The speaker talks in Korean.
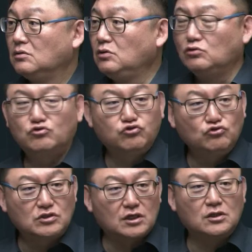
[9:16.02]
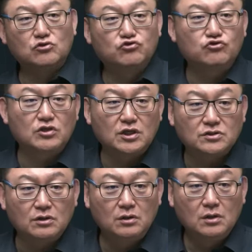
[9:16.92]
그리고 중국 작한테줄 수
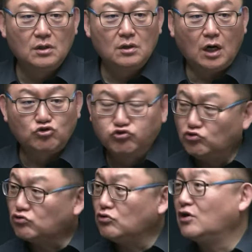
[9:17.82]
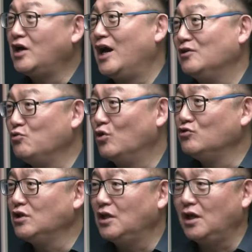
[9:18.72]
있겠어요? 아, 중국도 거기에 한
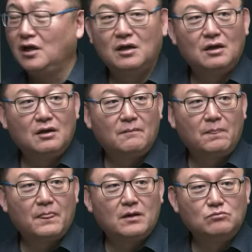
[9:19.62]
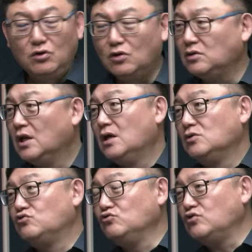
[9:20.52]
원흉인데? 물론
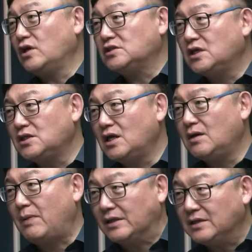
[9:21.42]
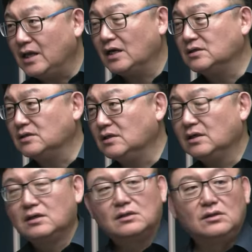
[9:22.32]
중국의 체제에 반대하는
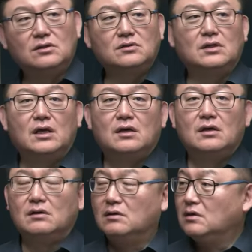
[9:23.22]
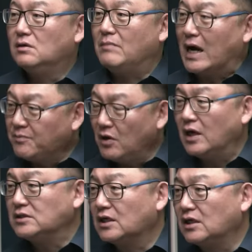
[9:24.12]
그런 어,
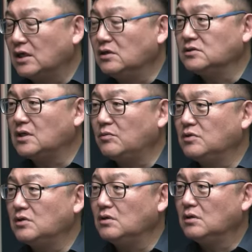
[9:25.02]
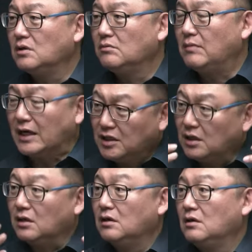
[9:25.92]
망명한 작가나 이런 사람들을
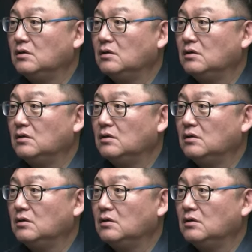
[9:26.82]
많이